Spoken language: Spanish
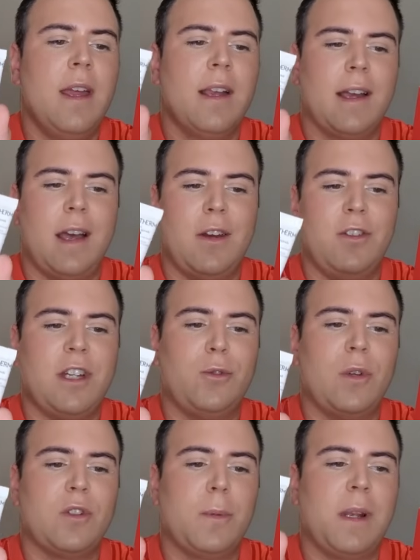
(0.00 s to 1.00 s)
Cada noche
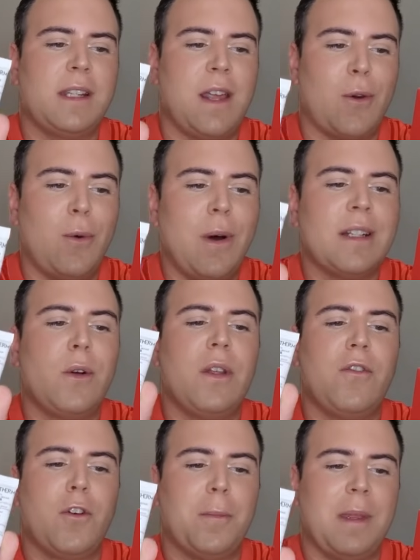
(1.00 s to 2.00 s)
actúa sobre las arrugas, la
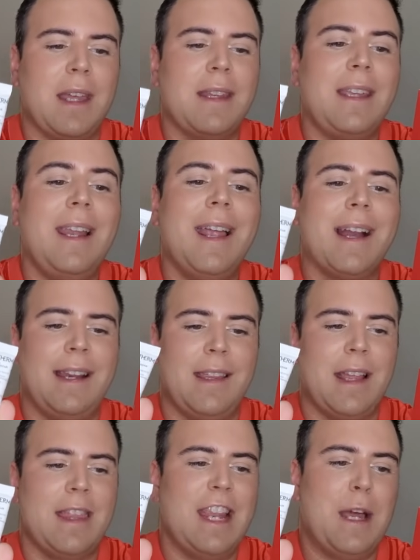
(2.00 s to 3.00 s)
uniformidad y la
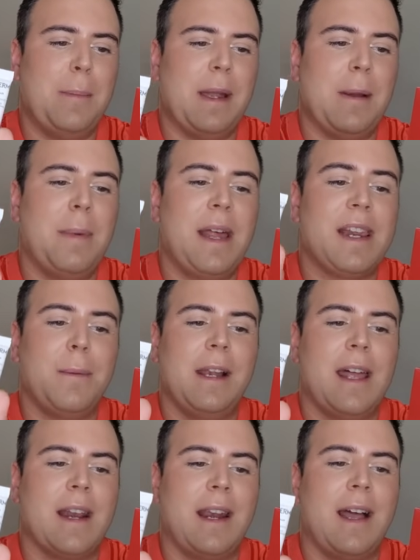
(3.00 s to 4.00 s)
calidad de la piel para
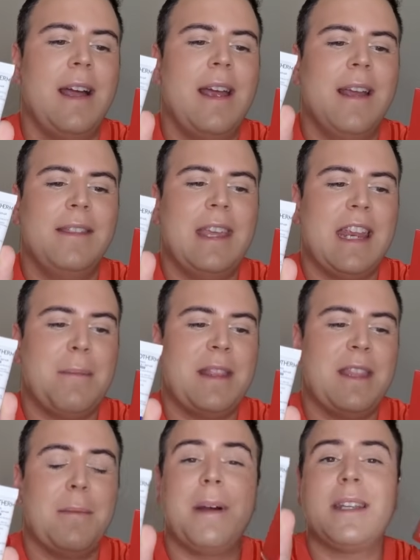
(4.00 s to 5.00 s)
revelarla
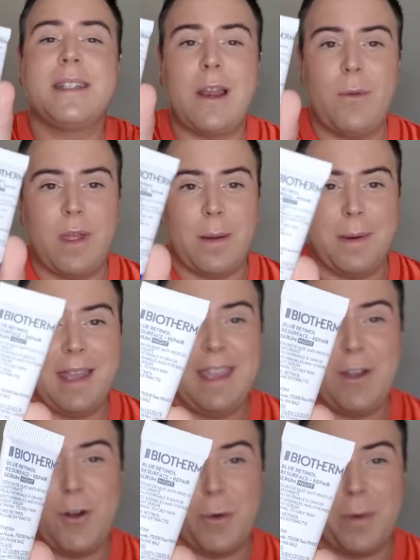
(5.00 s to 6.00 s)
diariamente más saludable y
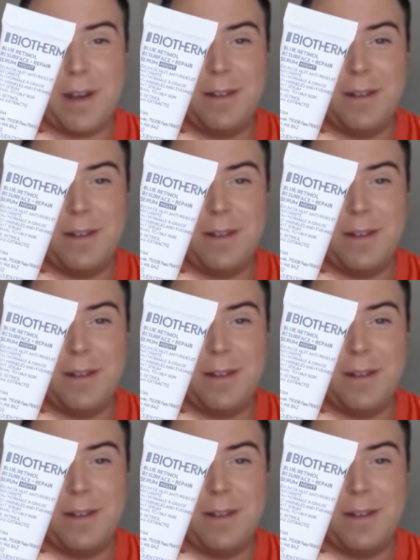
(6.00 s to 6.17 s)
joven.